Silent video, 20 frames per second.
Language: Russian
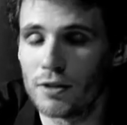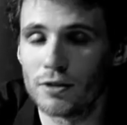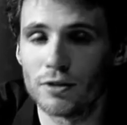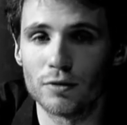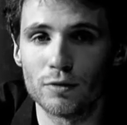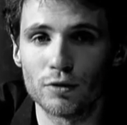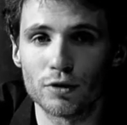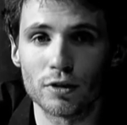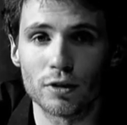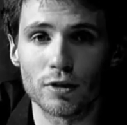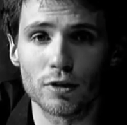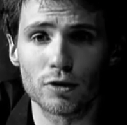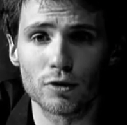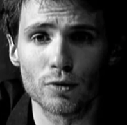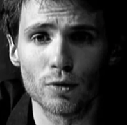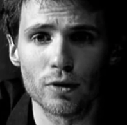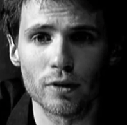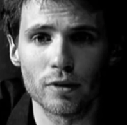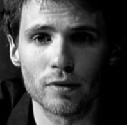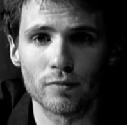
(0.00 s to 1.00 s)
сегодняшних
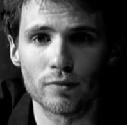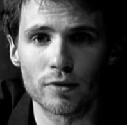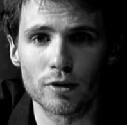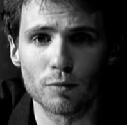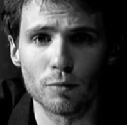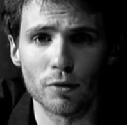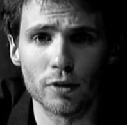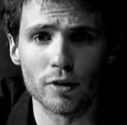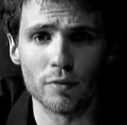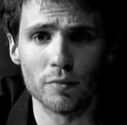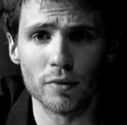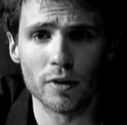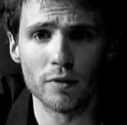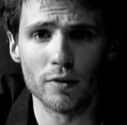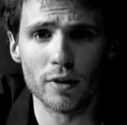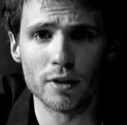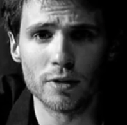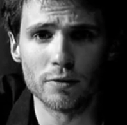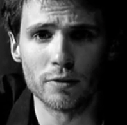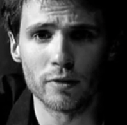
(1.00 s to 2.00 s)
историй, и поступлений
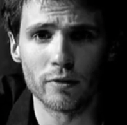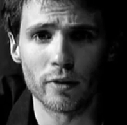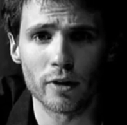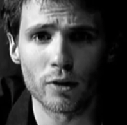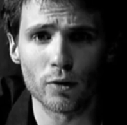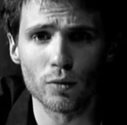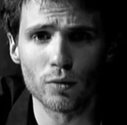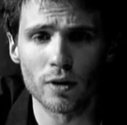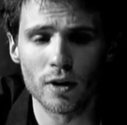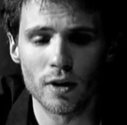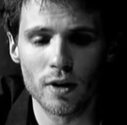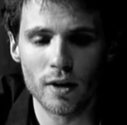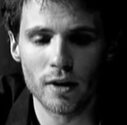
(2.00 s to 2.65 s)
Медведева и вокруг.